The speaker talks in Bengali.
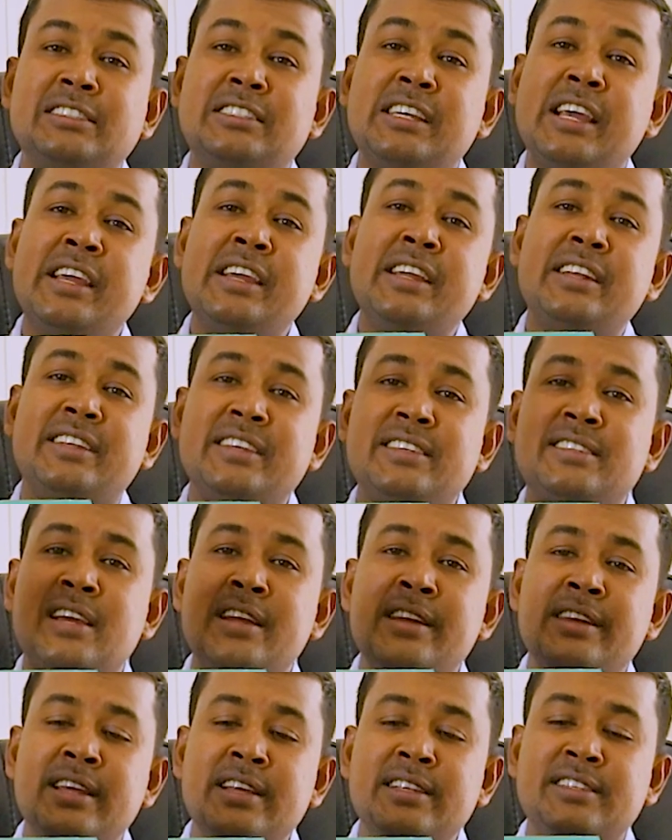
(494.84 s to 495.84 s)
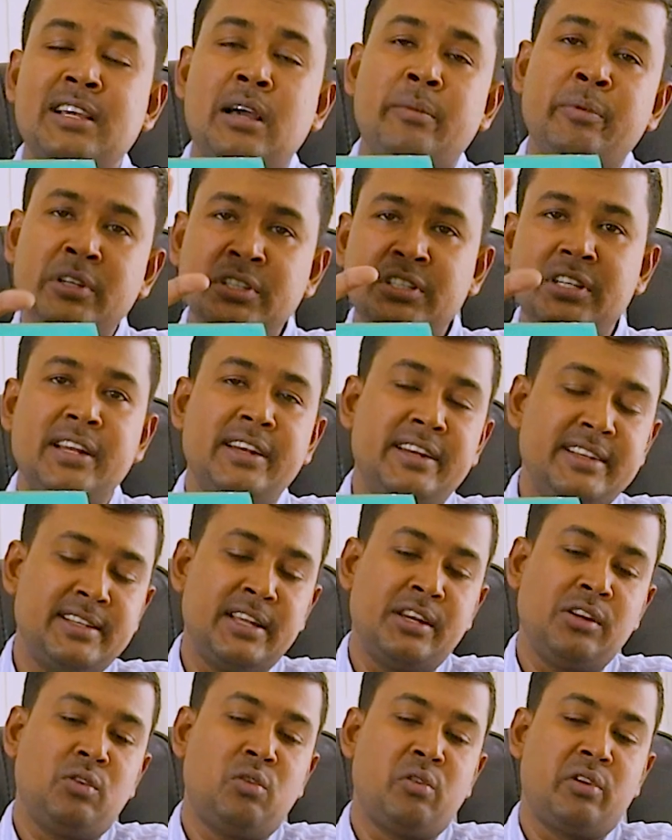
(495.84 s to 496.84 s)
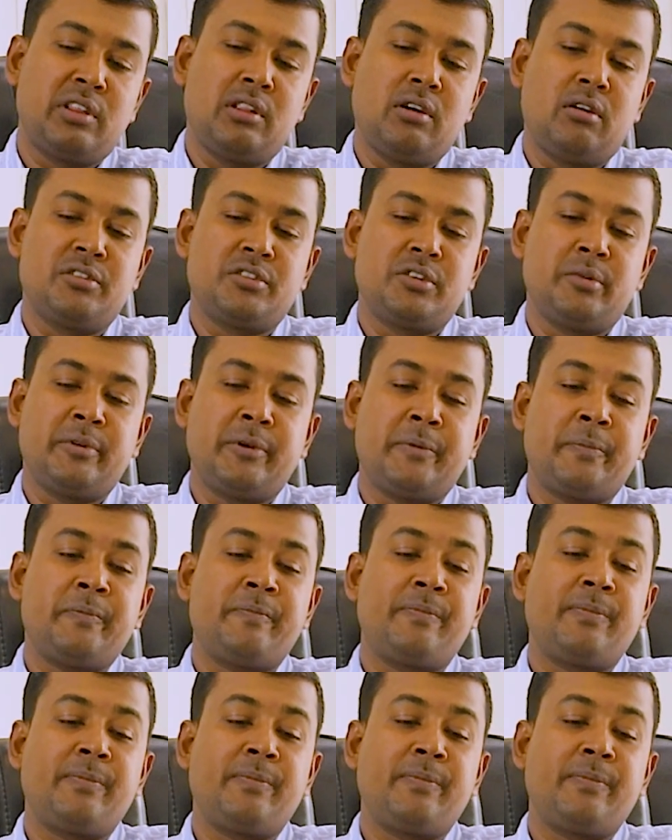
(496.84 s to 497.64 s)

যেই ডিজাইনটাই চাবেন সেই ডিজাইনই করে দেওয়া যাবে